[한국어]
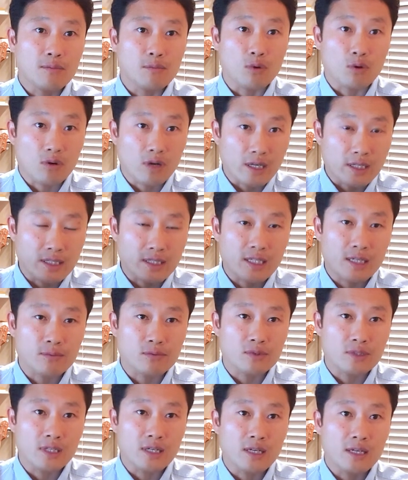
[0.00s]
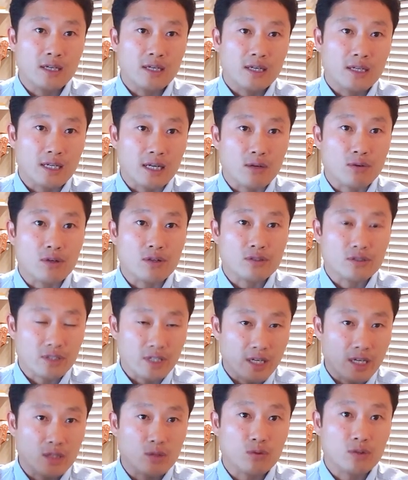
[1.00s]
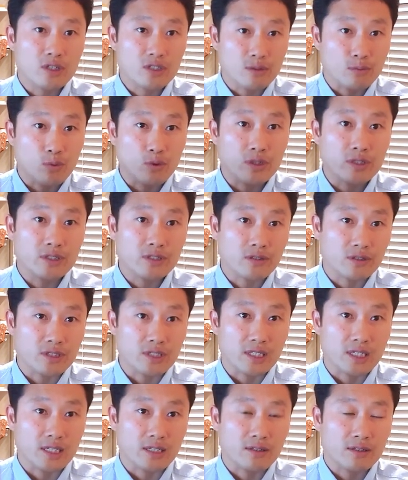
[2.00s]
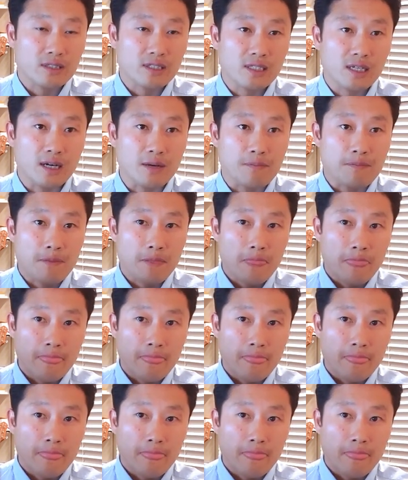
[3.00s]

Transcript: 뭔가 있나 본데? 라고 해서 계속해서 모이는 거잖아요. 그러니까